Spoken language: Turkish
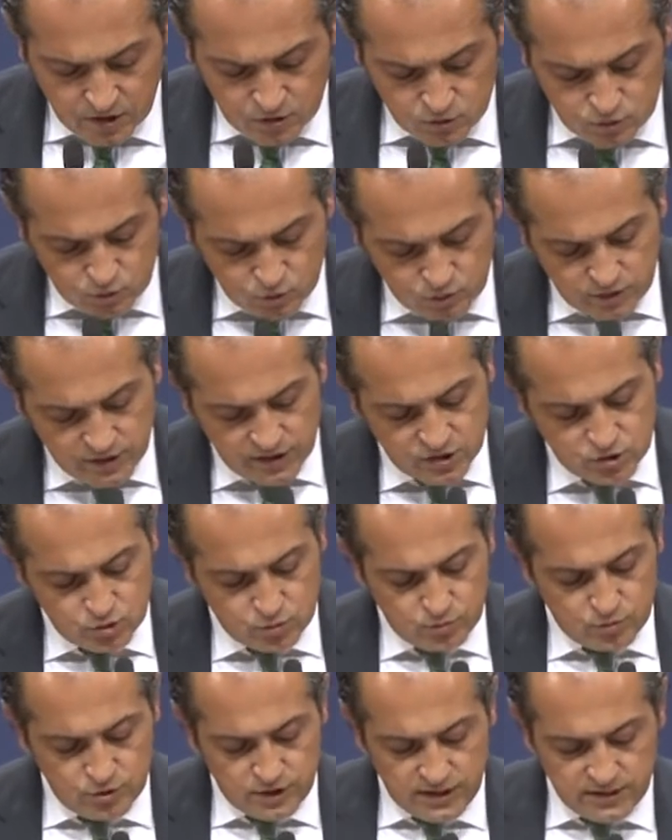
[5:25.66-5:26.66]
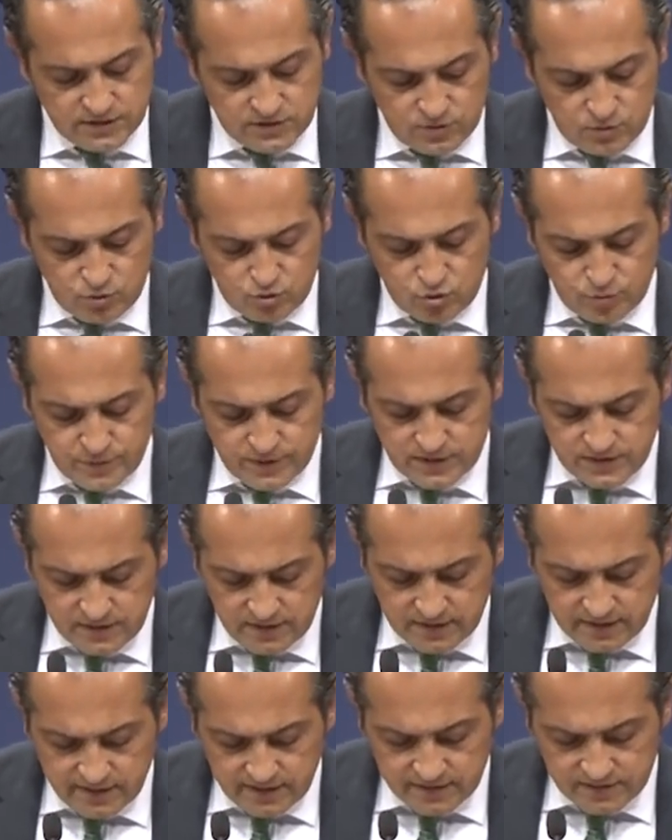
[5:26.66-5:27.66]
Türkiye Cumhuriyeti Hükümeti
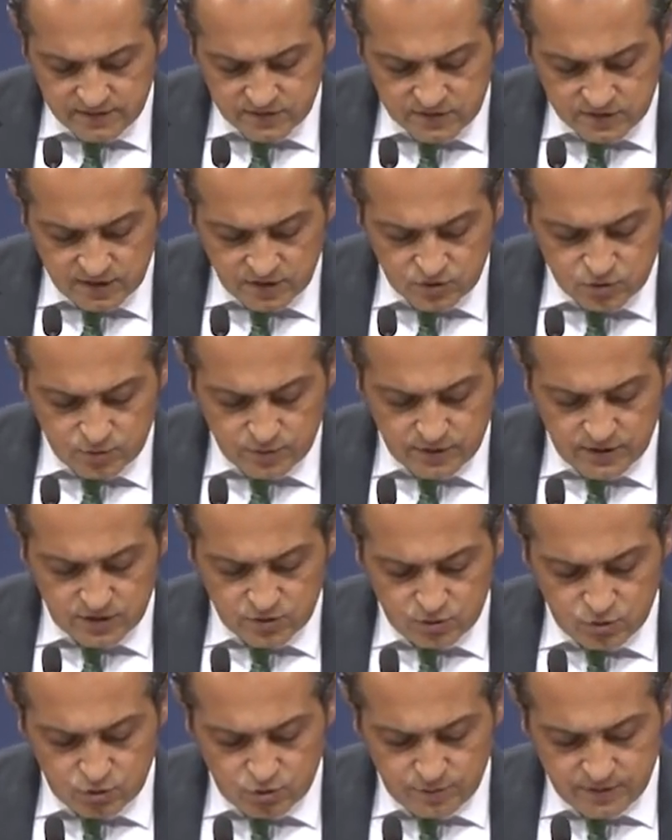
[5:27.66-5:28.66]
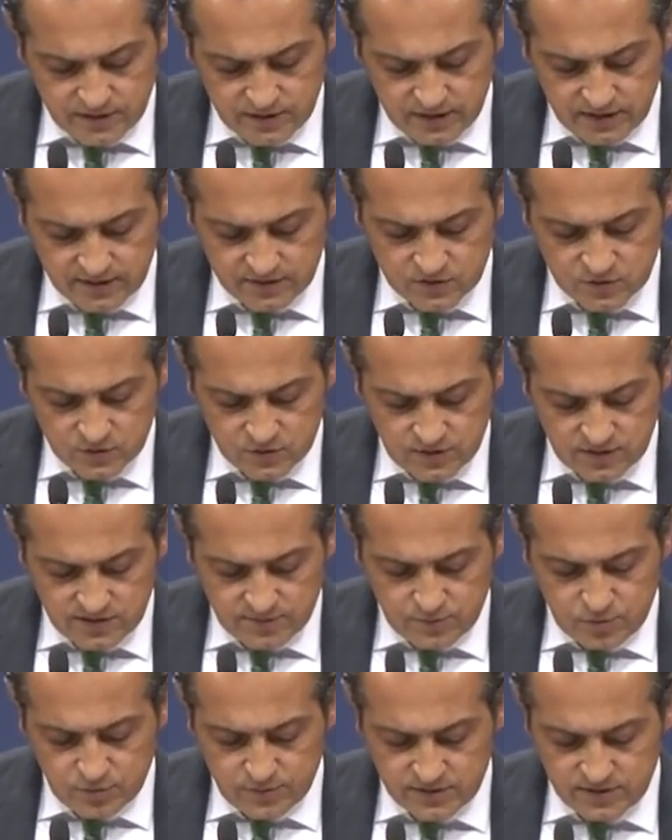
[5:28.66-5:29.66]
ile Hindistan Cumhuriyeti Hükümeti arasında
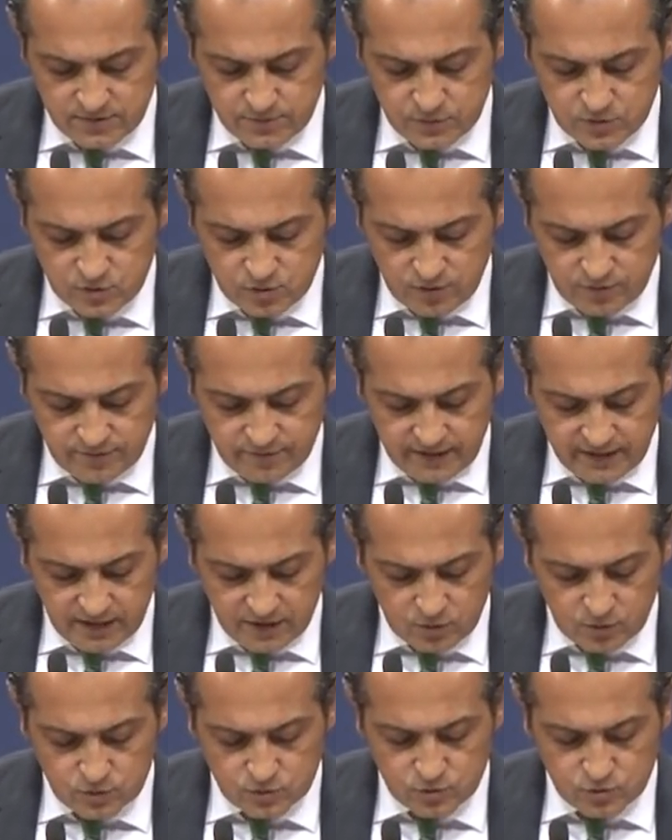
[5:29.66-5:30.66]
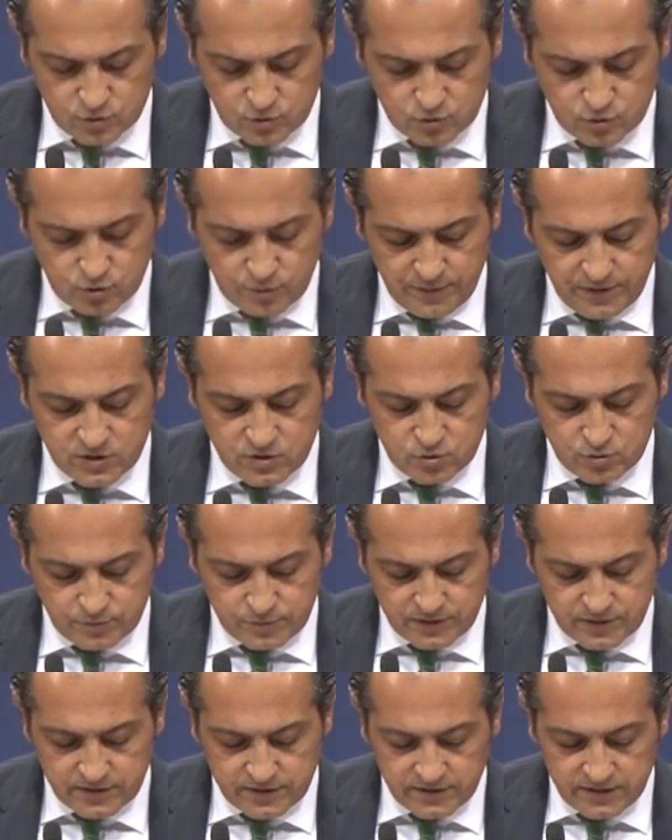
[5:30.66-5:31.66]
diplomatik misyon veya konsolosluk
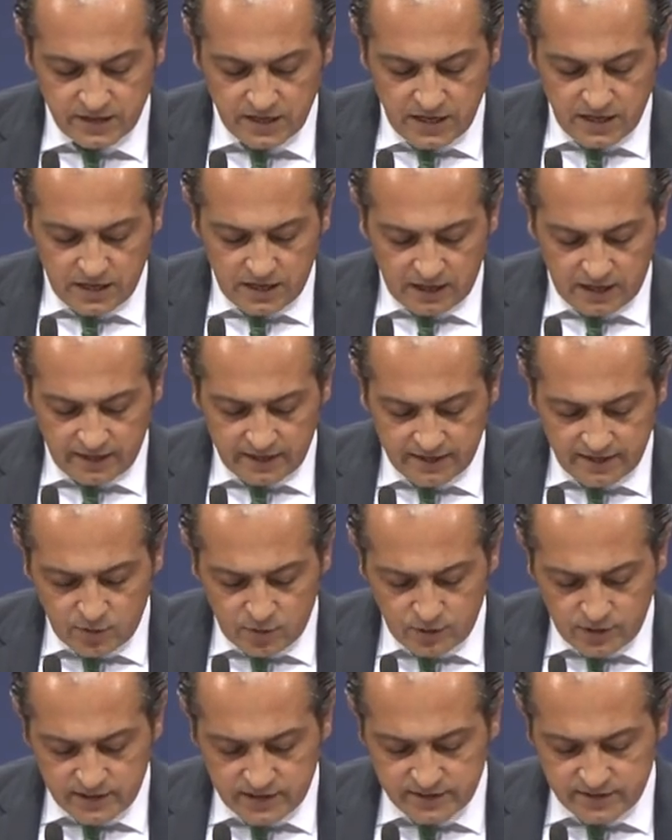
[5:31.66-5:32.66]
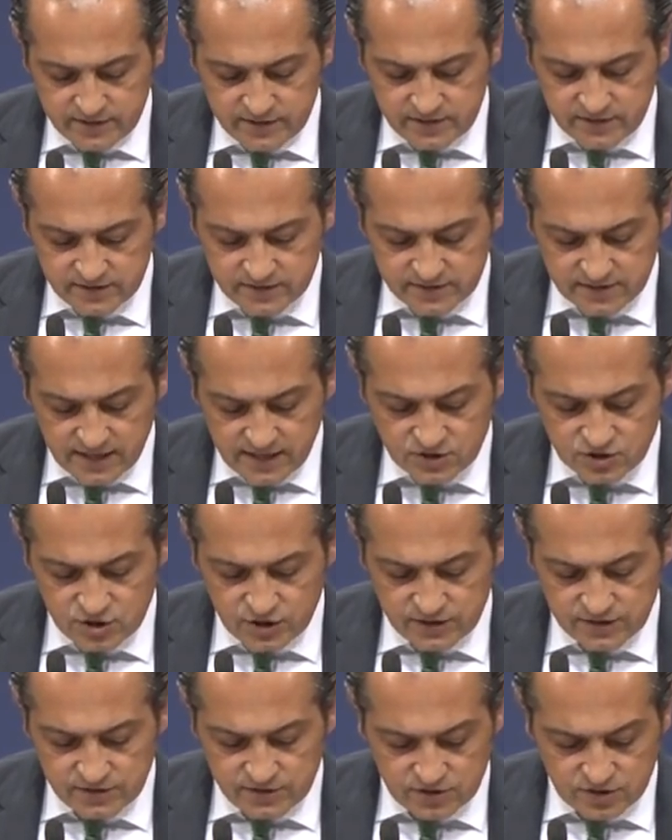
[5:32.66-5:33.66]
mensuplarının aile üyelerinin kazanç
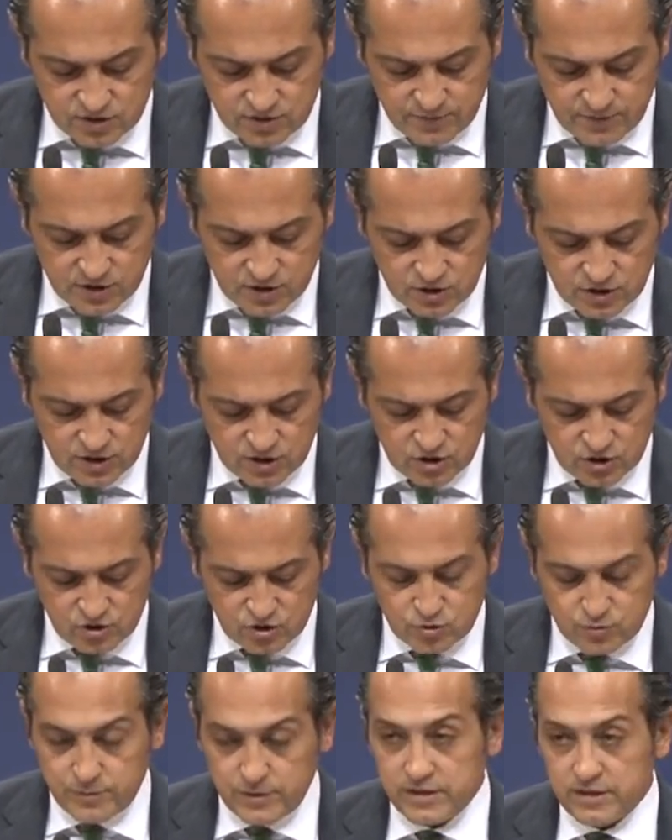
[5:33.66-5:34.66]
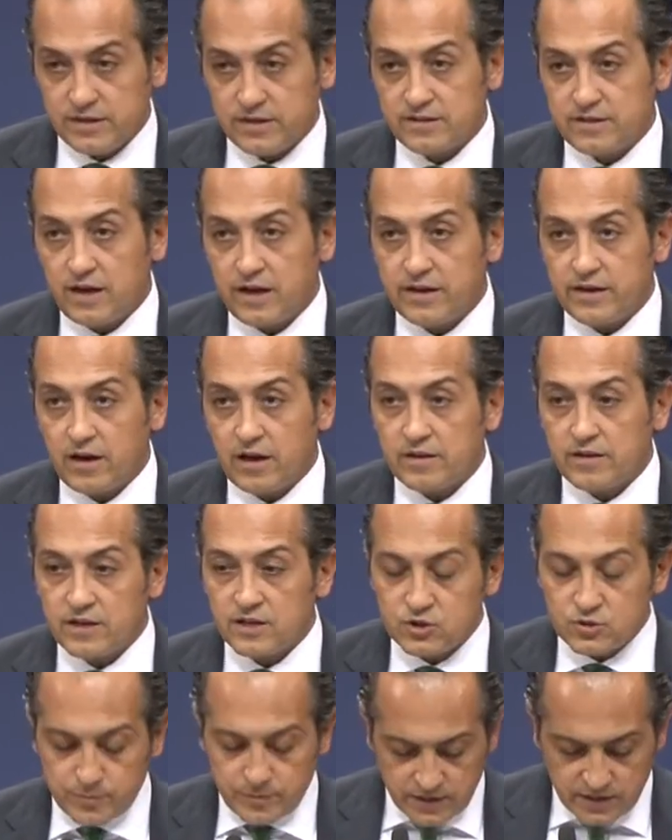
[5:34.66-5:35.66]
getirici bir işte çalışmalarına dair
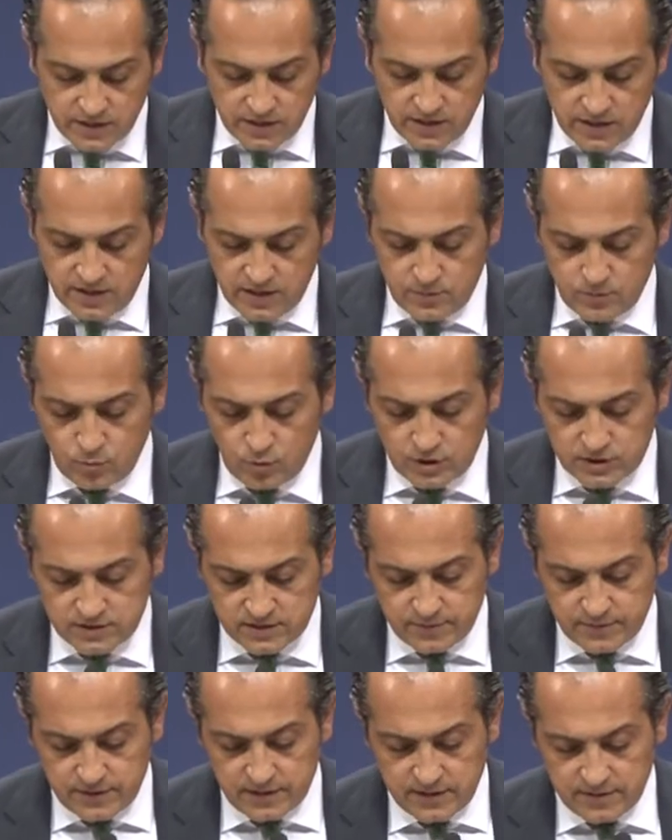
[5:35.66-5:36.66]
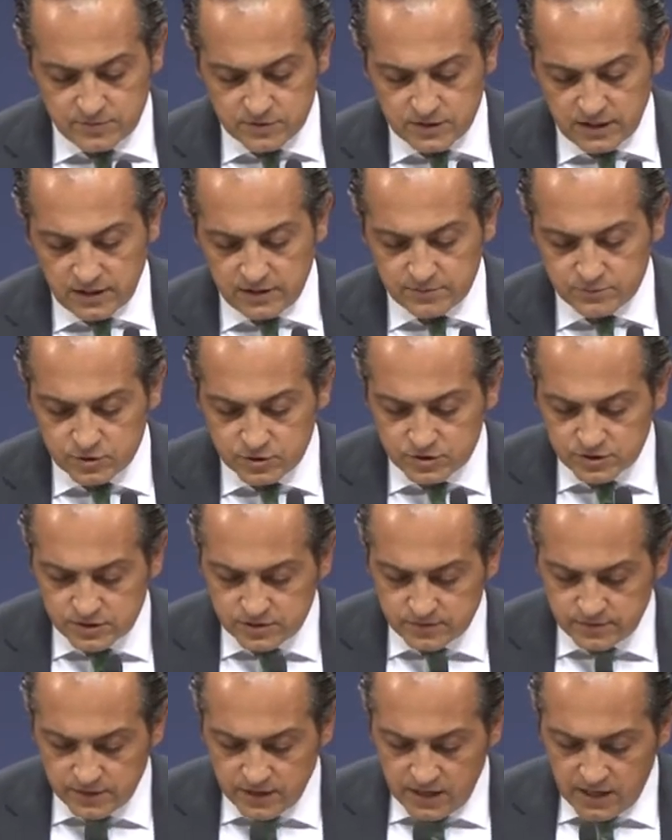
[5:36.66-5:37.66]
anlaşmayı muhatabıyla
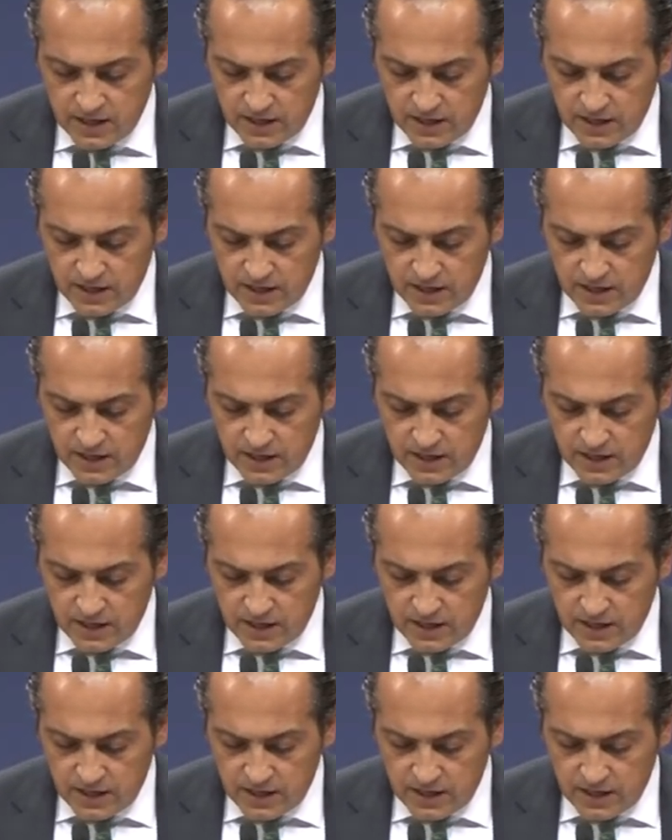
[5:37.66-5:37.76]
imzalamıştır.